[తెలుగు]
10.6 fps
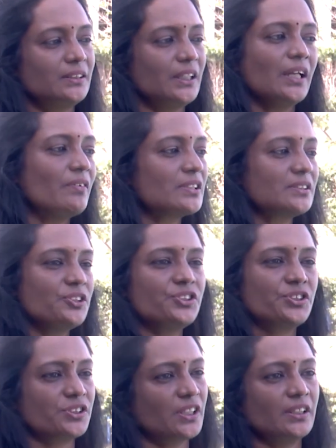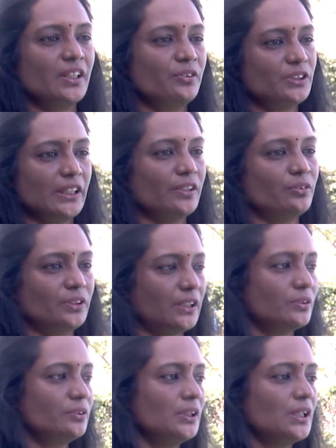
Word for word: త్రీ అవర్స్ నుంచి స్ట్రగుల్ అవుతానే ఉన్నాను